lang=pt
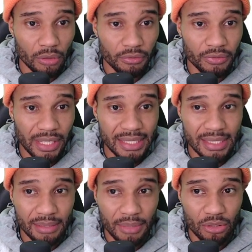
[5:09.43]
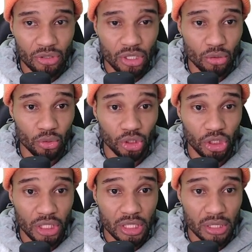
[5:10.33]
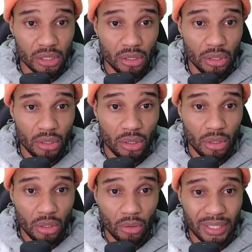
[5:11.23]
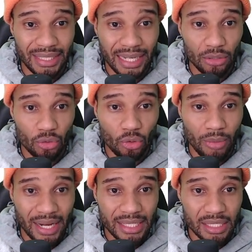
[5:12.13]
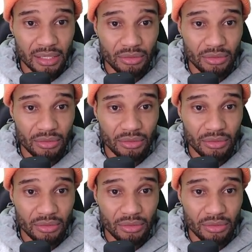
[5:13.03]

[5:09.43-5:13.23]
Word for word: ficar menos 5x quadrado com mais